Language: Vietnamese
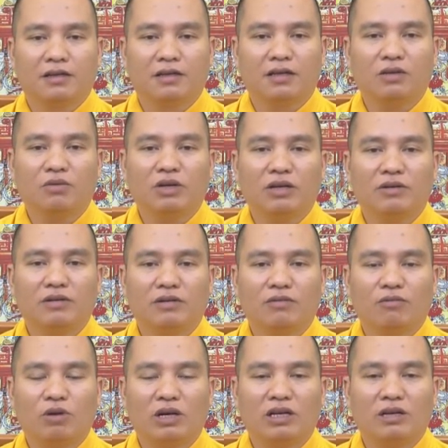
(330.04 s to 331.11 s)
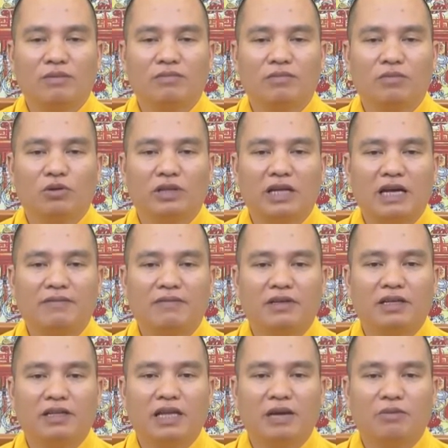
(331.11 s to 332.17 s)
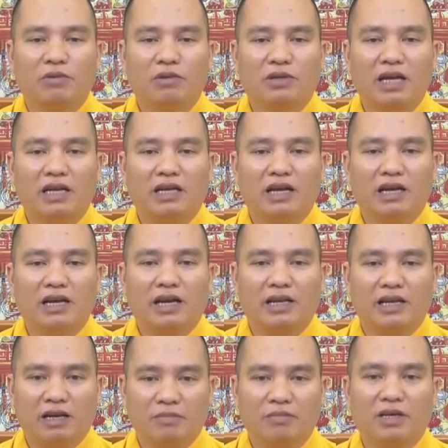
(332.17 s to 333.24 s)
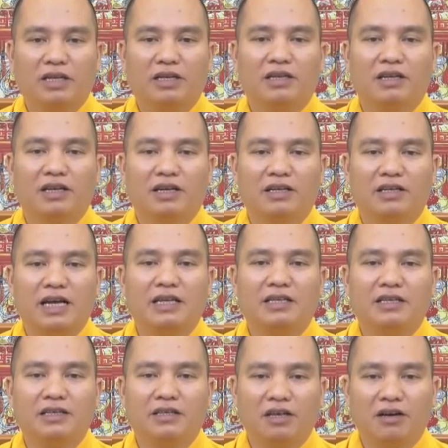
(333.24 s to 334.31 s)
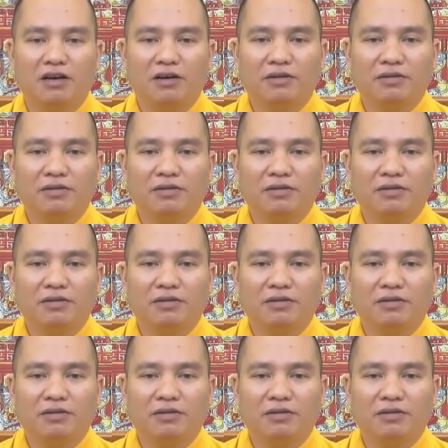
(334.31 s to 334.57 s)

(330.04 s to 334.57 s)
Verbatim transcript: khấn nguyện quan âm Bồ Tát và Địa Tạng Bồ Tát các ngài đặc biệt ra à, trì cho